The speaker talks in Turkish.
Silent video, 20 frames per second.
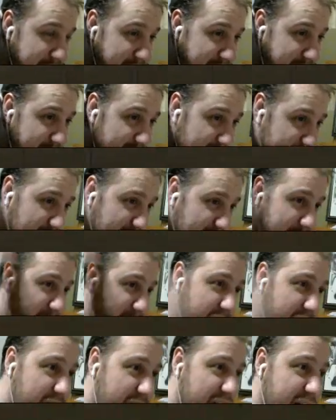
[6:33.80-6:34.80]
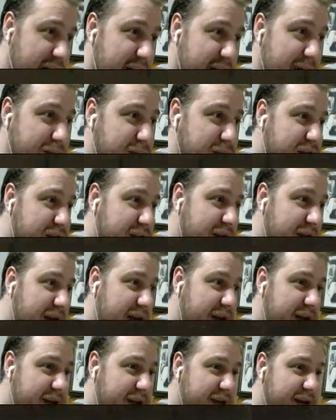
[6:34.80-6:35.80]
bir tane fabrika eklenmişti.
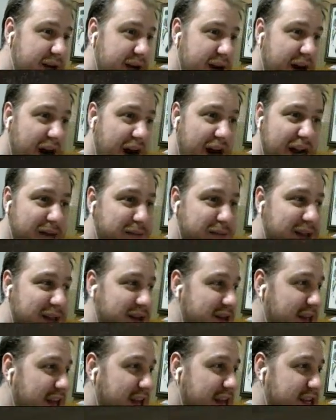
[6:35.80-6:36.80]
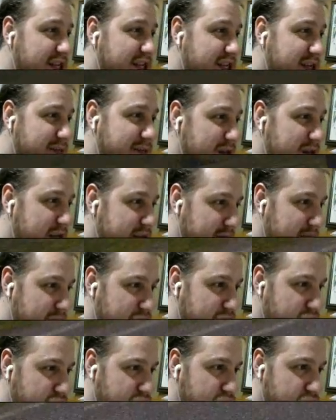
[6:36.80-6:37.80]
Alabalık tesisi mi desem?
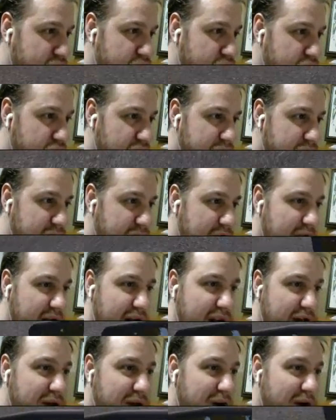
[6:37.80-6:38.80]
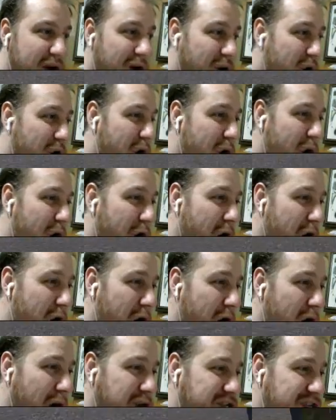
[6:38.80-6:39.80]
Kurtuldu mu lan arkam?
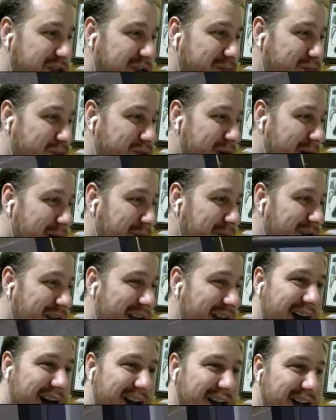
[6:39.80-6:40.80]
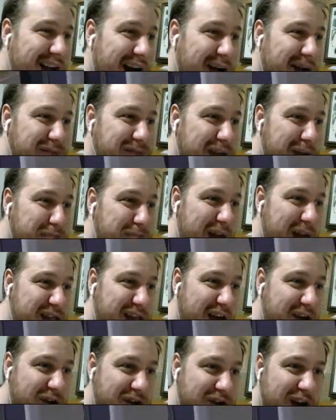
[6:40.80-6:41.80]
Oho zıplıyor mu lan arkamda?
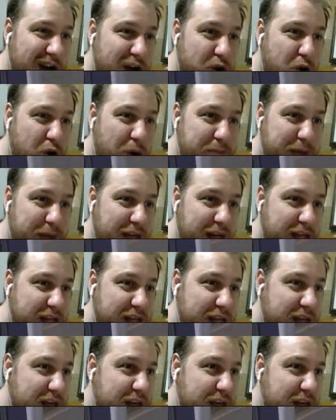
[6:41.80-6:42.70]
Beter ol lan kopek.